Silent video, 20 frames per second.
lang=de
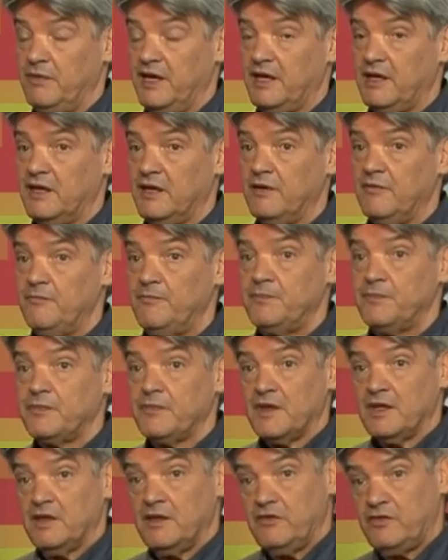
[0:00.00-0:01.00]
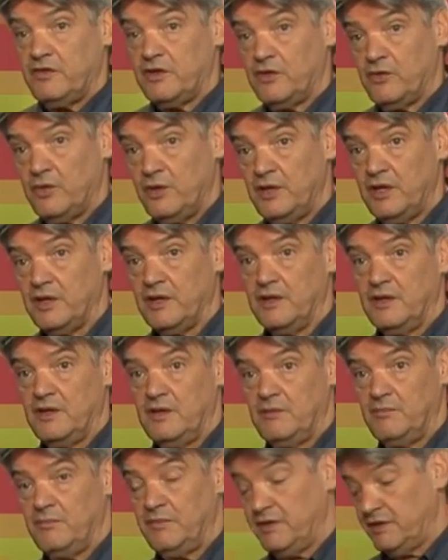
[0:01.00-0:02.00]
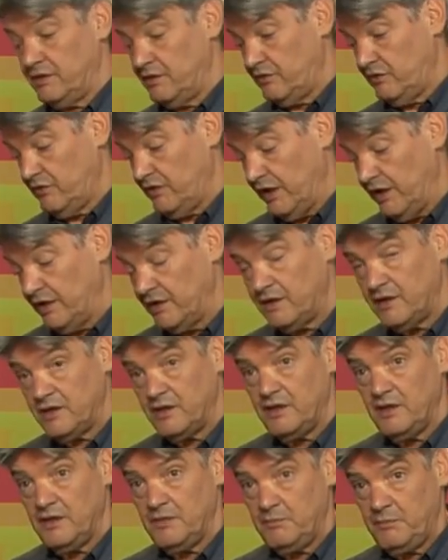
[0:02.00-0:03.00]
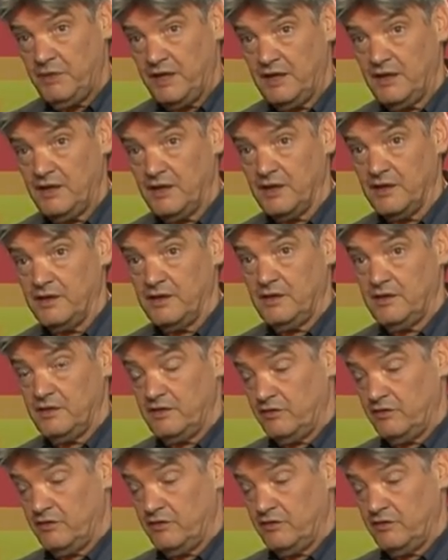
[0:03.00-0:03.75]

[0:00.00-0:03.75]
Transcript: merken, Sie können mit der Zeit pendeln.